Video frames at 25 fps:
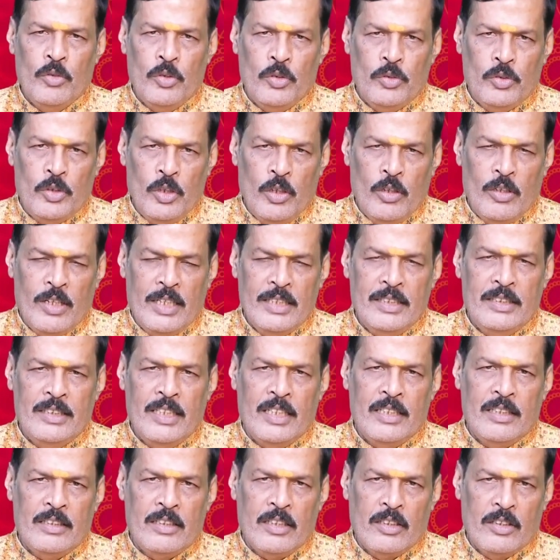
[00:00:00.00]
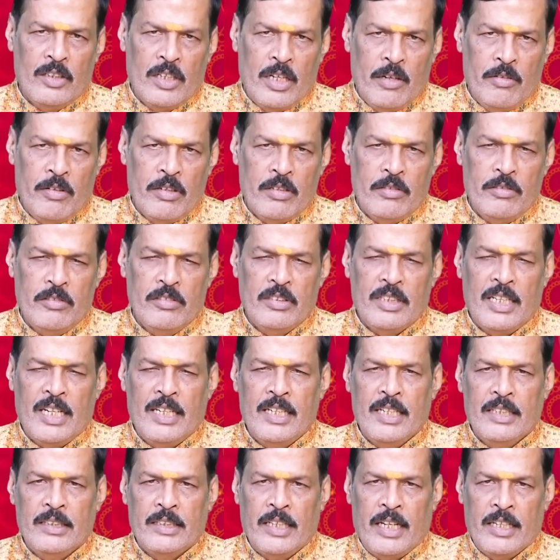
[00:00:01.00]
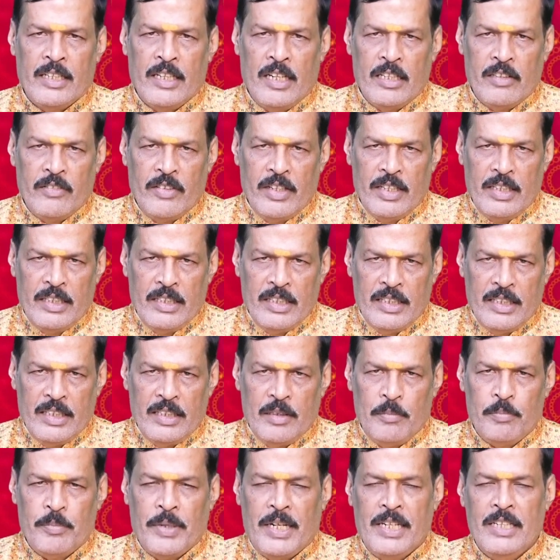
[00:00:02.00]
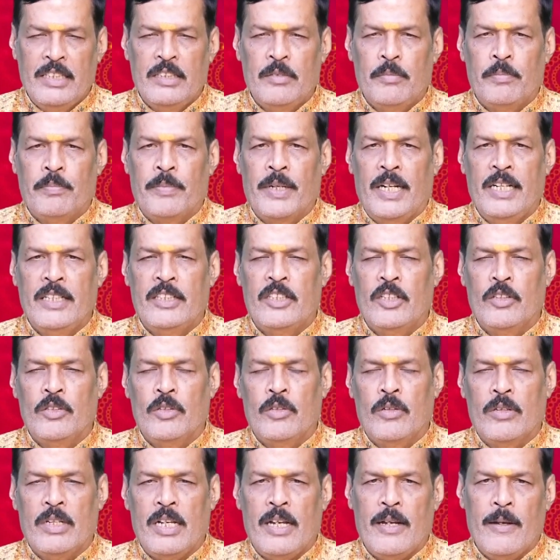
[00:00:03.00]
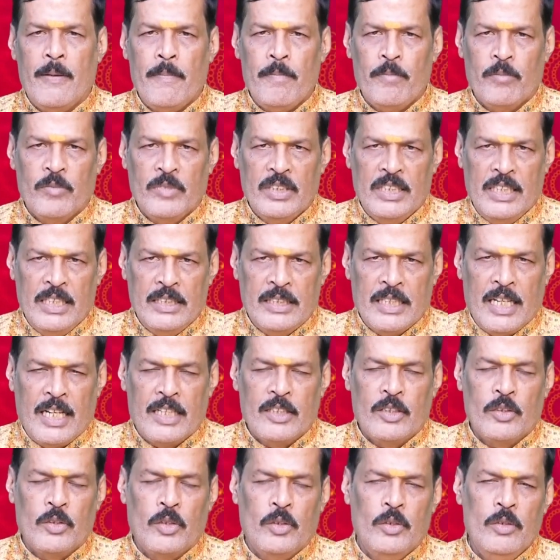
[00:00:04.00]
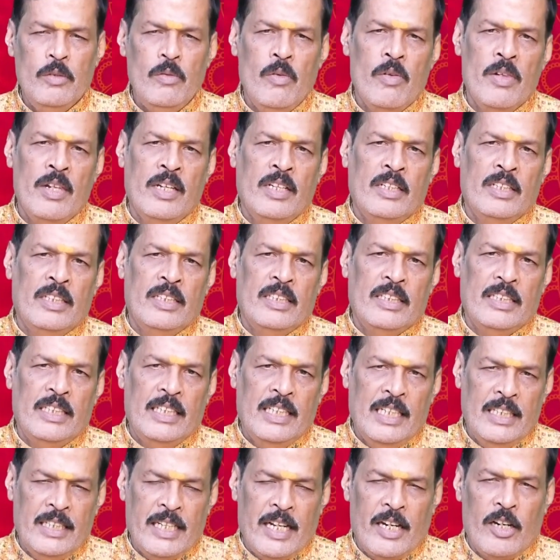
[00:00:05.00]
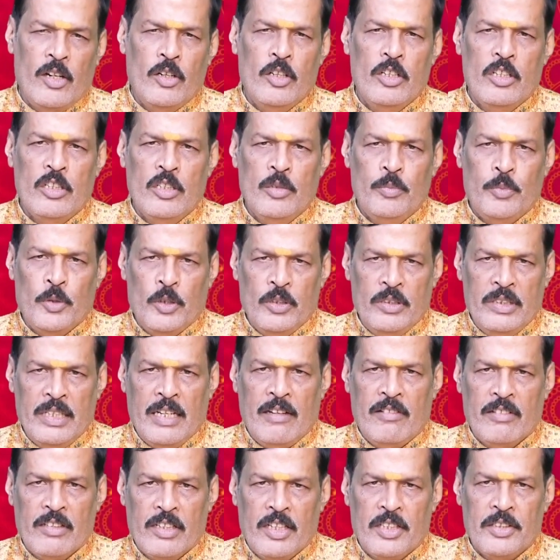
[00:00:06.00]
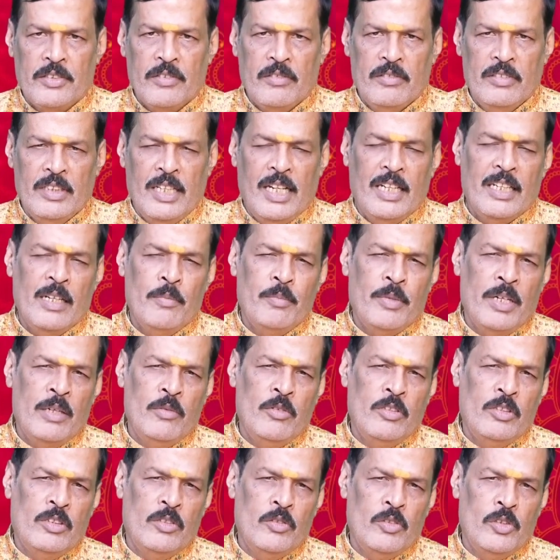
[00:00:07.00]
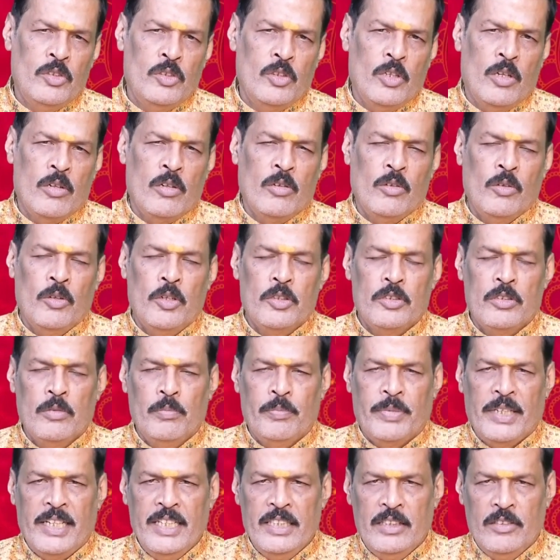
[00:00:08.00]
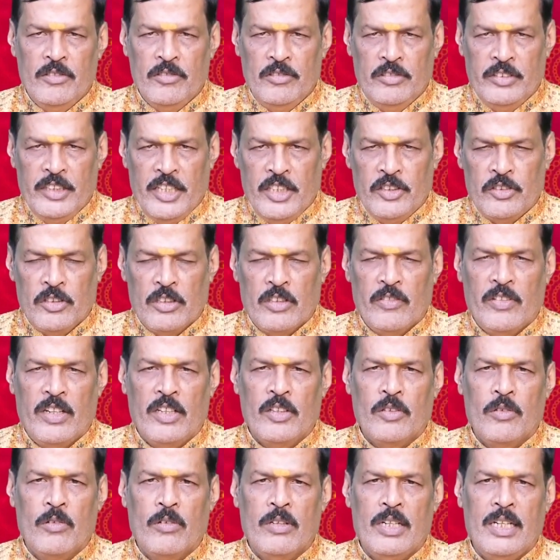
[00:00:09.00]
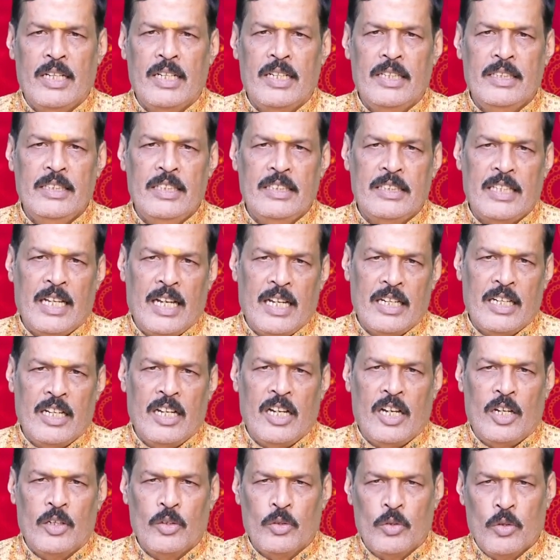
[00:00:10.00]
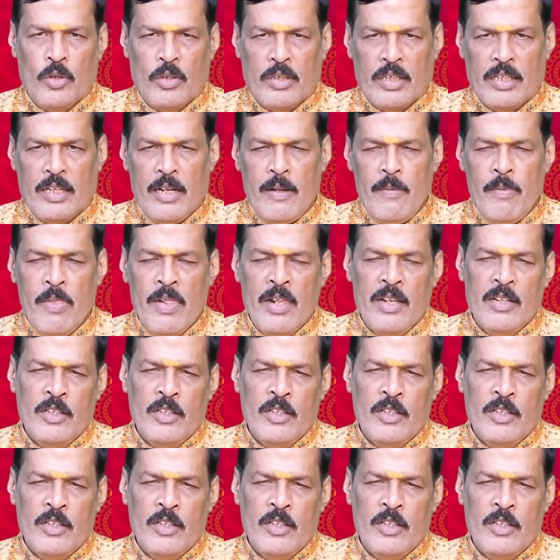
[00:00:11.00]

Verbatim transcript: వృత్తిలో అత్యంత గౌరవం దానికి తగినటువంటి ఫలి ఫలితం కూడా ఈ జాతకులు ఈ నెలలో పొందే అవకాశం ఉంది అలాగే ప్రభుత్వ ఉద్యోగం కోసం ప్రయత్నం చేస్తున్న వాళ్ళు కూడా ఇది చాలా అనుకూలంగా